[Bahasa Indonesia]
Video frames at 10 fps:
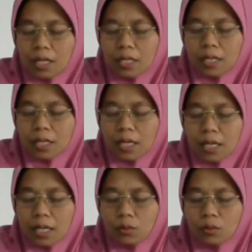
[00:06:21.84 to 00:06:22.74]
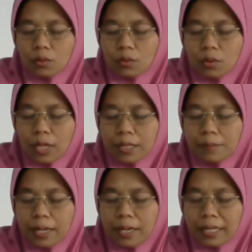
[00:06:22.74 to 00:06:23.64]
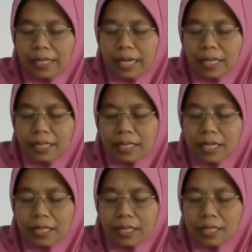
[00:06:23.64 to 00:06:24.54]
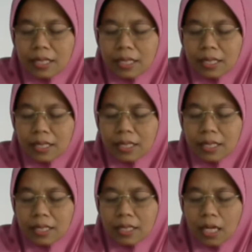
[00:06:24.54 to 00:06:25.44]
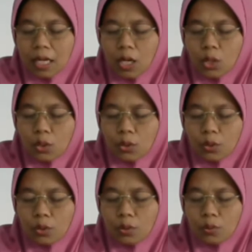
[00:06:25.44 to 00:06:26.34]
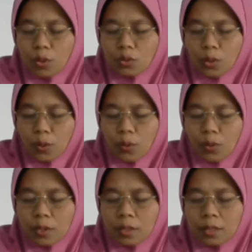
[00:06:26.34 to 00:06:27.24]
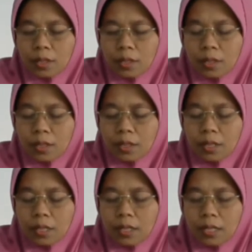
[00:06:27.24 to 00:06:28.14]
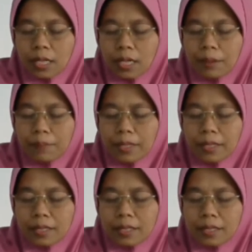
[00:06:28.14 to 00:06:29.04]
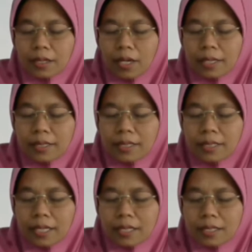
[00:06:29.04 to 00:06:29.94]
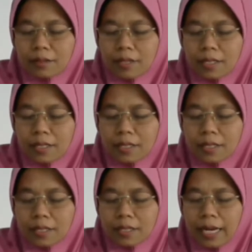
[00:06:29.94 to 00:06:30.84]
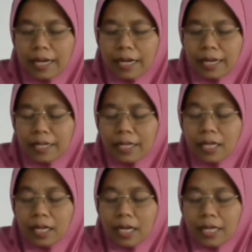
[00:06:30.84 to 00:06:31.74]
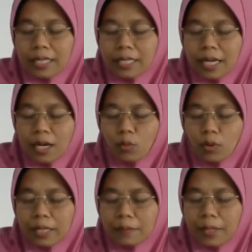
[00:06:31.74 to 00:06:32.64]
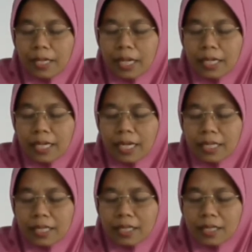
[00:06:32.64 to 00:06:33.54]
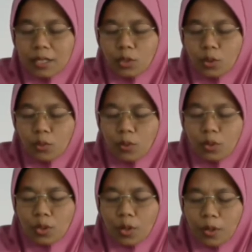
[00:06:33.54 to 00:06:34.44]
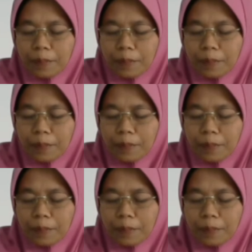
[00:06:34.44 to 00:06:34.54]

Ida iba nalikane di gruwungno apa ya di kayak diiris gitu ya dihilangkan ida uaiba nalikane no